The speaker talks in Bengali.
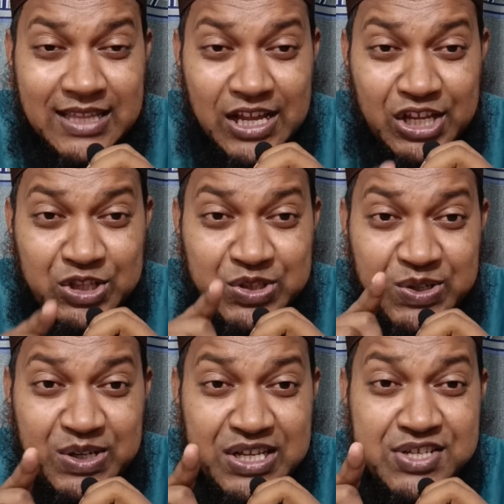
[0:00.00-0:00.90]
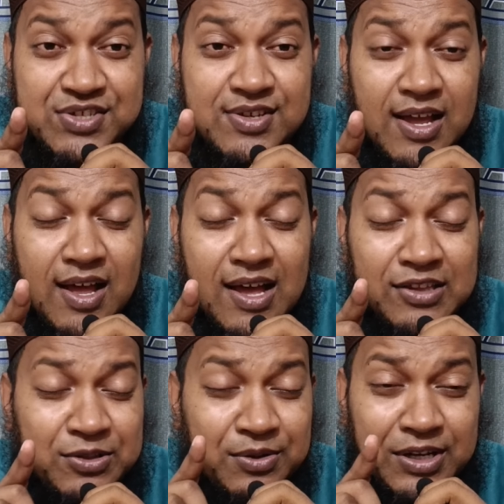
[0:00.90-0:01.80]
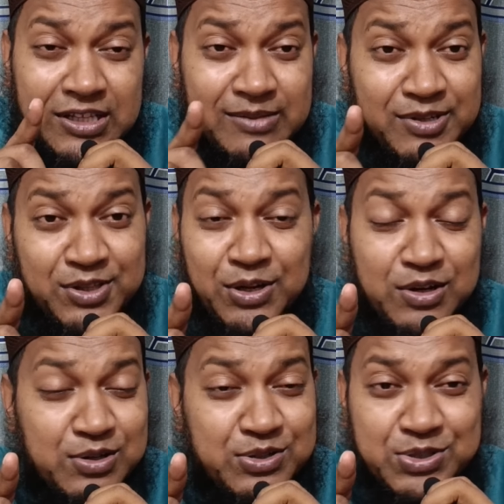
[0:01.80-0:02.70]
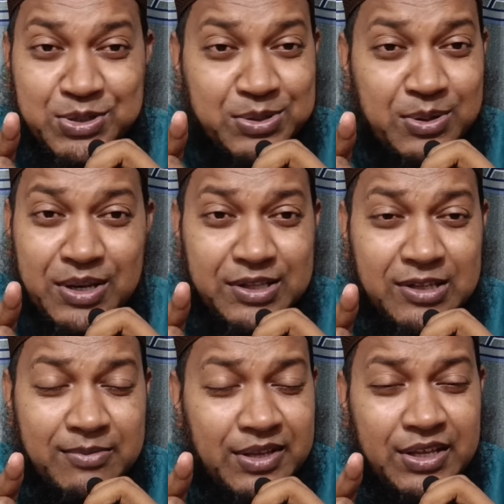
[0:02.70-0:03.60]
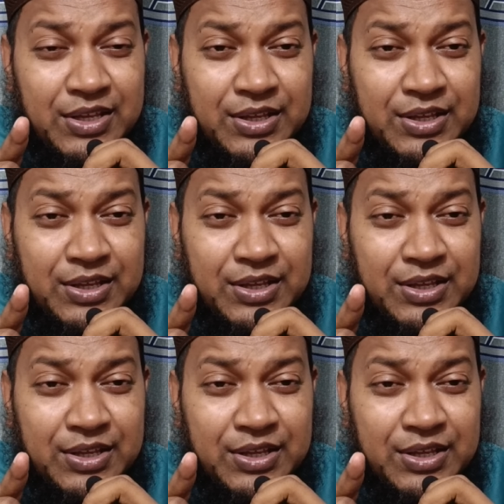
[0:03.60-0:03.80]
তাকে ধলিসাত করে দিবে ধ্বংস করে দিবে